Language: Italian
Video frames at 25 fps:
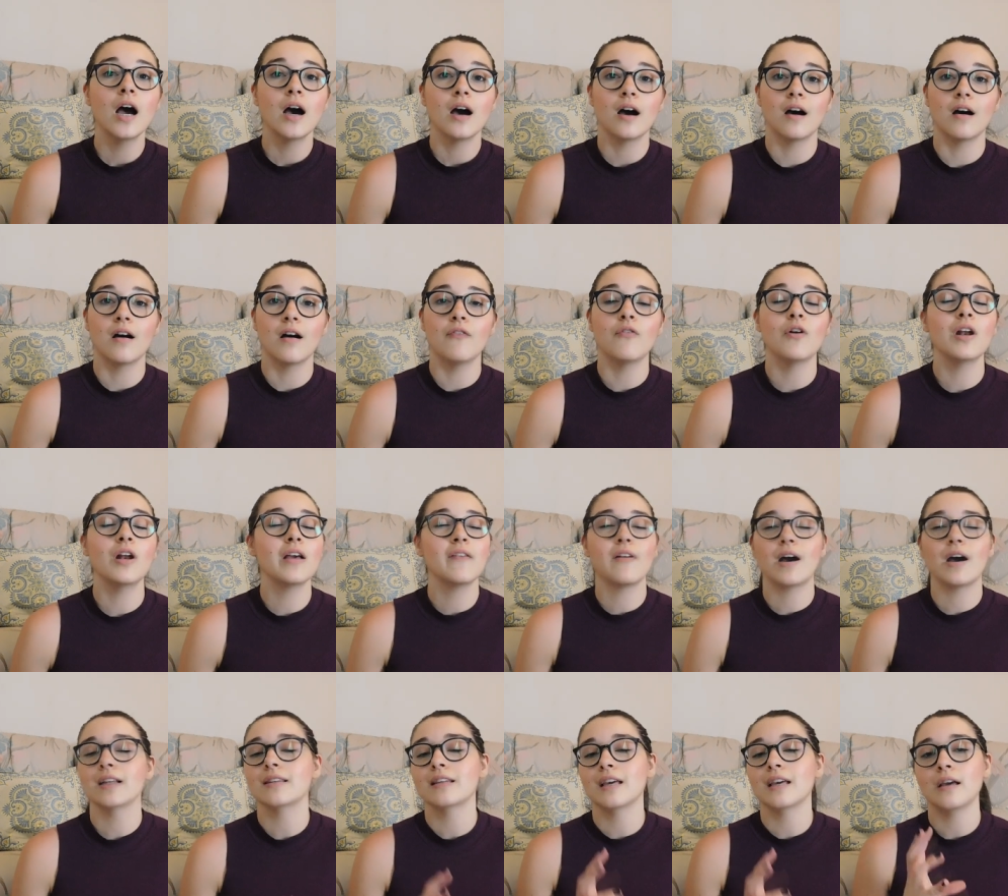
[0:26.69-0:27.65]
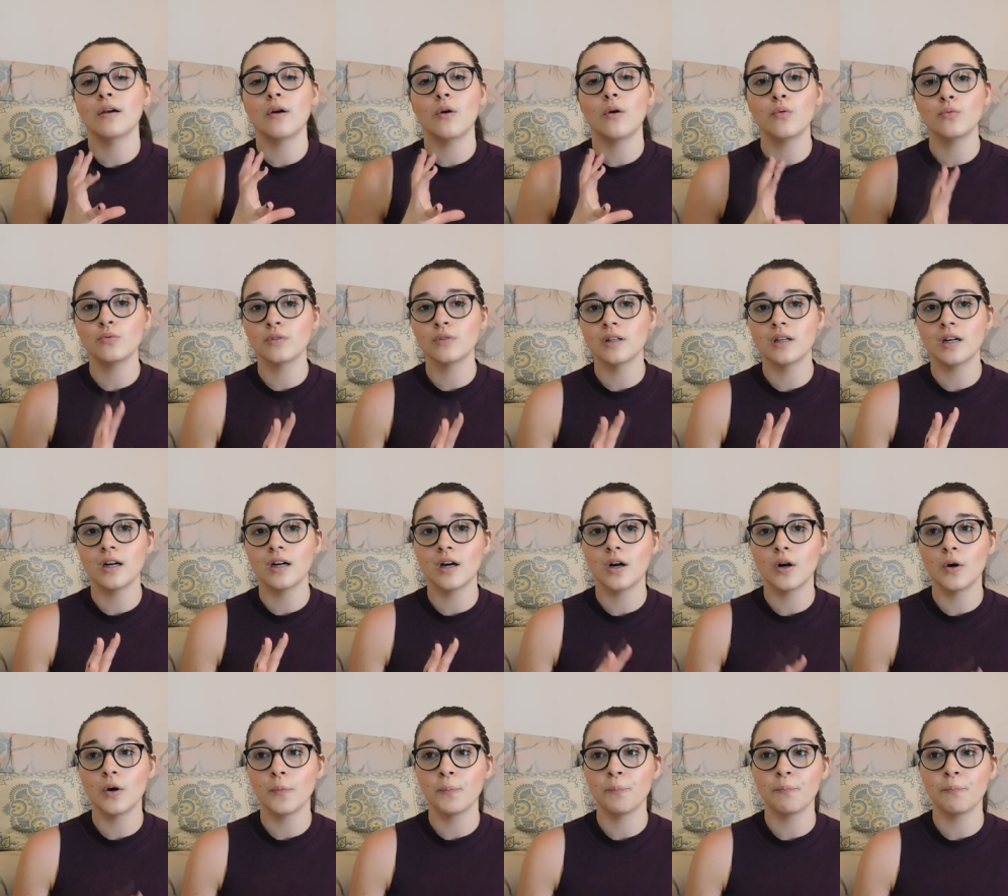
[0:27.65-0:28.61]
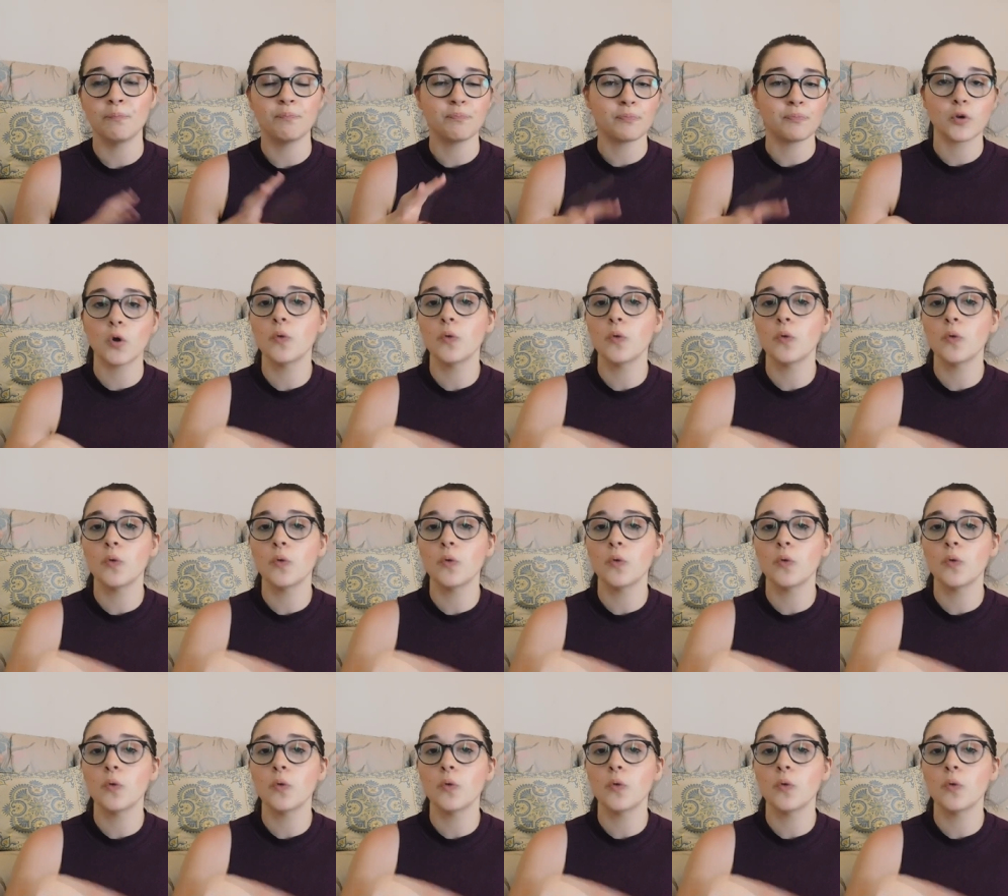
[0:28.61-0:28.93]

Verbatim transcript: uh, volevate un, um,